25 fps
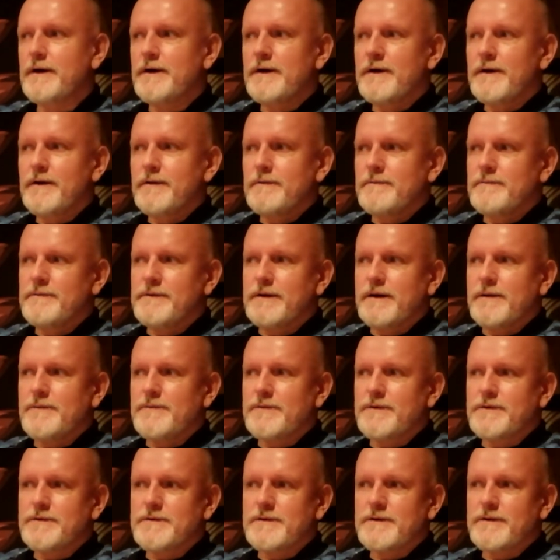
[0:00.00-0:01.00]
wydaje mi
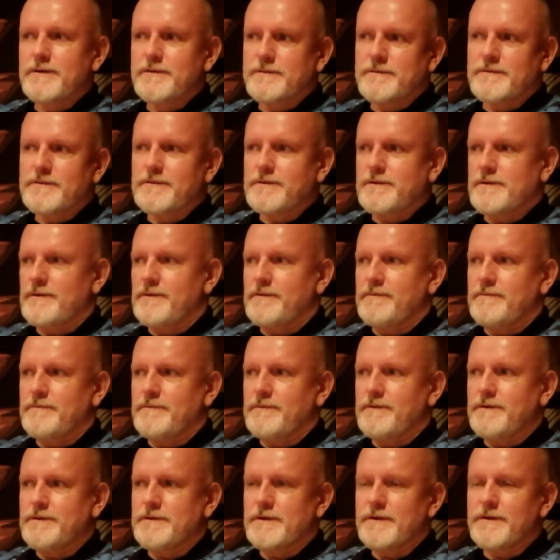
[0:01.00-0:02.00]
się, że, że
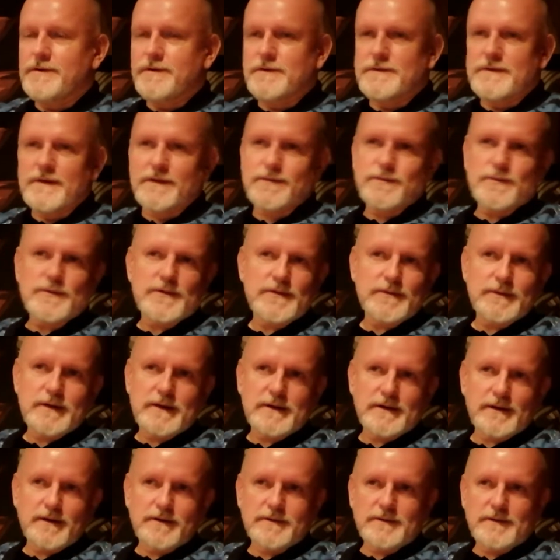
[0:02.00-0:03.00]
jeżeli ktoś zasłużył na
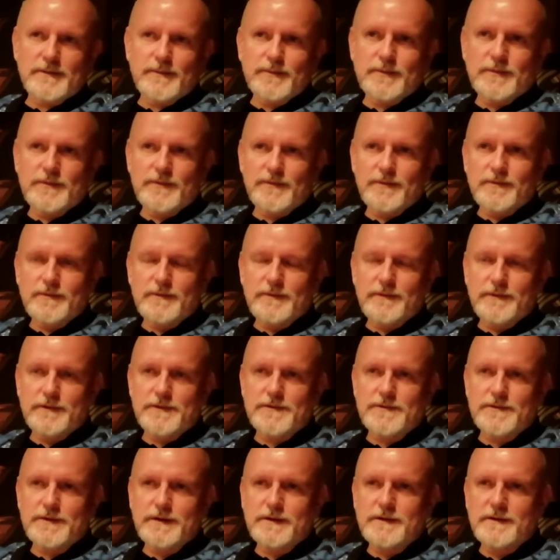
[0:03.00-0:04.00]
tego typu
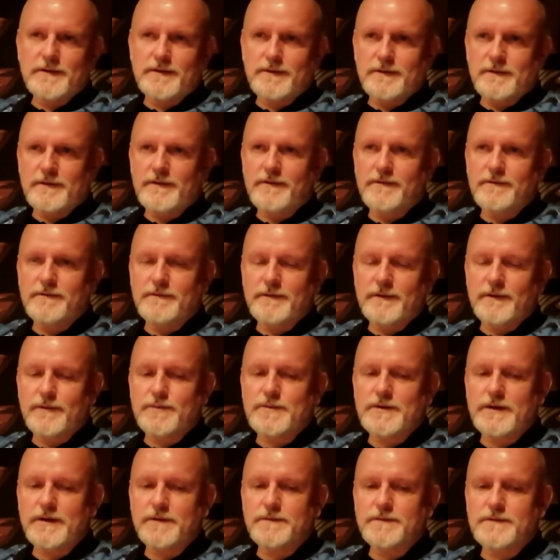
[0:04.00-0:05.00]
wyróżnienie, to, to
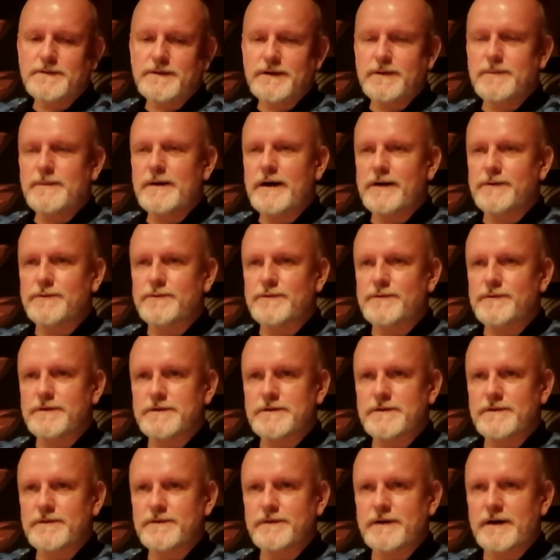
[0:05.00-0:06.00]
przede wszystkim Janusz
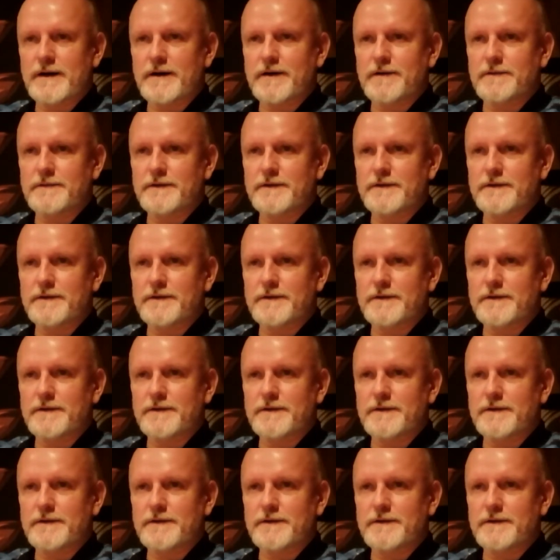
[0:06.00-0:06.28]
właśnie w Krakowie.